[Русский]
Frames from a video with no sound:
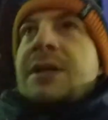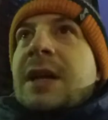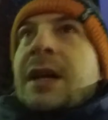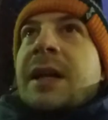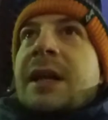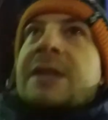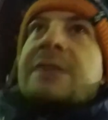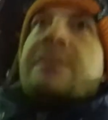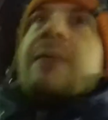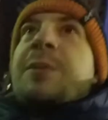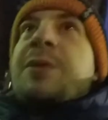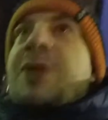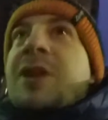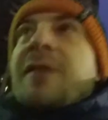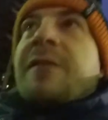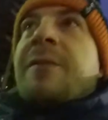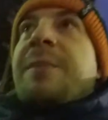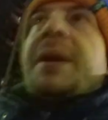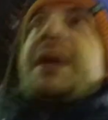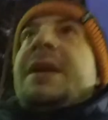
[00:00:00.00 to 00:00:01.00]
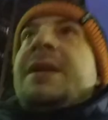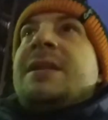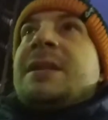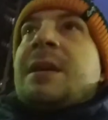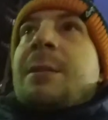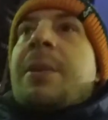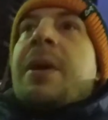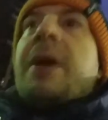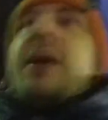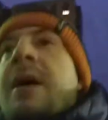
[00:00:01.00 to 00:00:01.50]
Для нас вообще, в
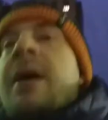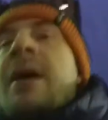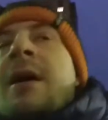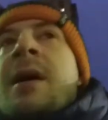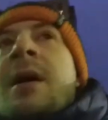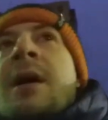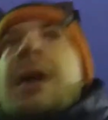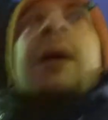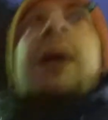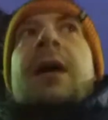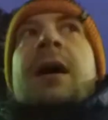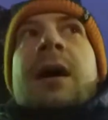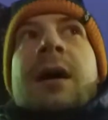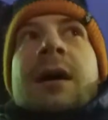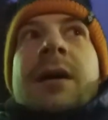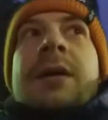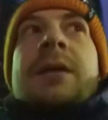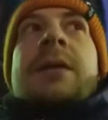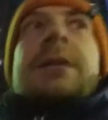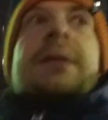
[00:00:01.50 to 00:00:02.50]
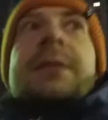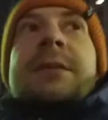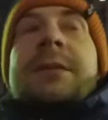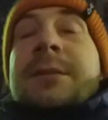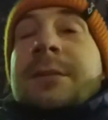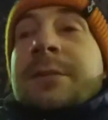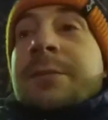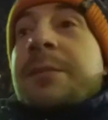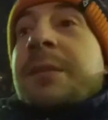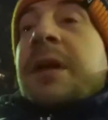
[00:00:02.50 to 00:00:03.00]
принципе, э,
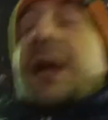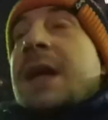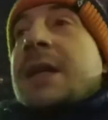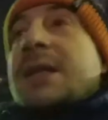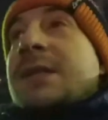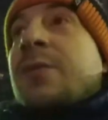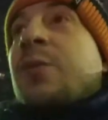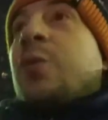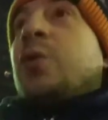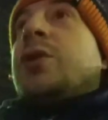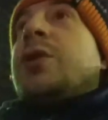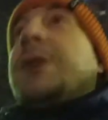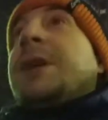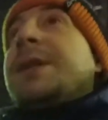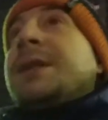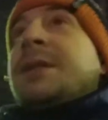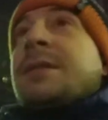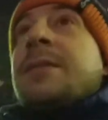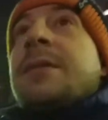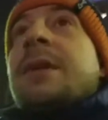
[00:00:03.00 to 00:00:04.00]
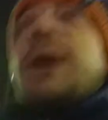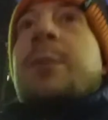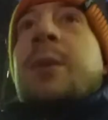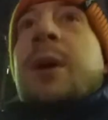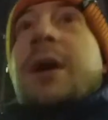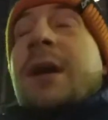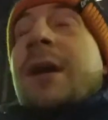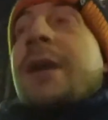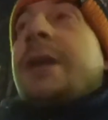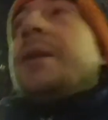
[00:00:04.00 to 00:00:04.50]
менять свою жизнь, нам
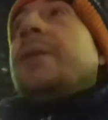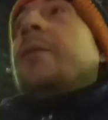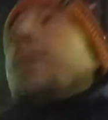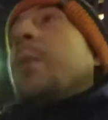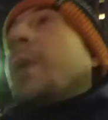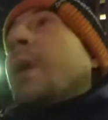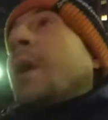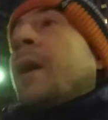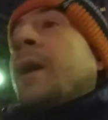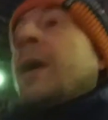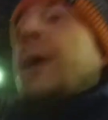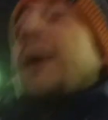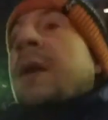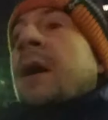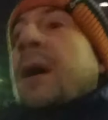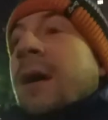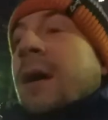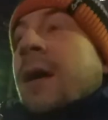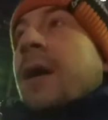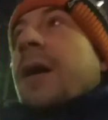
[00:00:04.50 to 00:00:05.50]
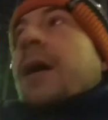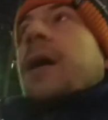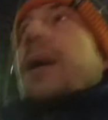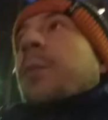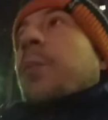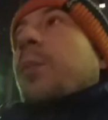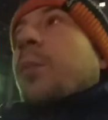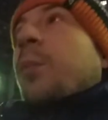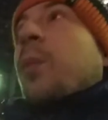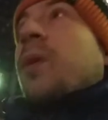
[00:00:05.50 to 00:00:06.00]
как ленивым э,
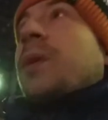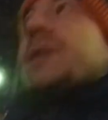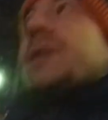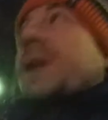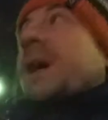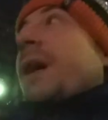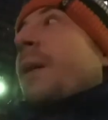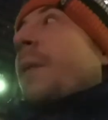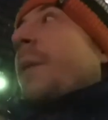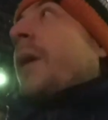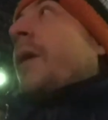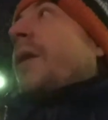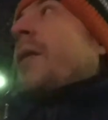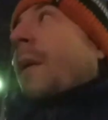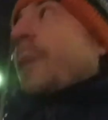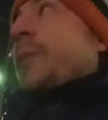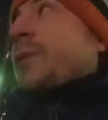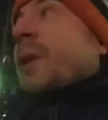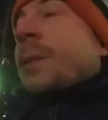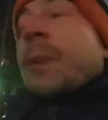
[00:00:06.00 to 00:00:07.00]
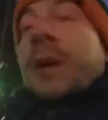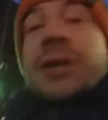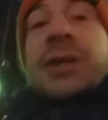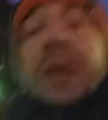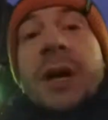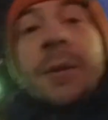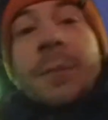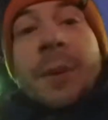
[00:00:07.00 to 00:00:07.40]
мозгам, вообще большая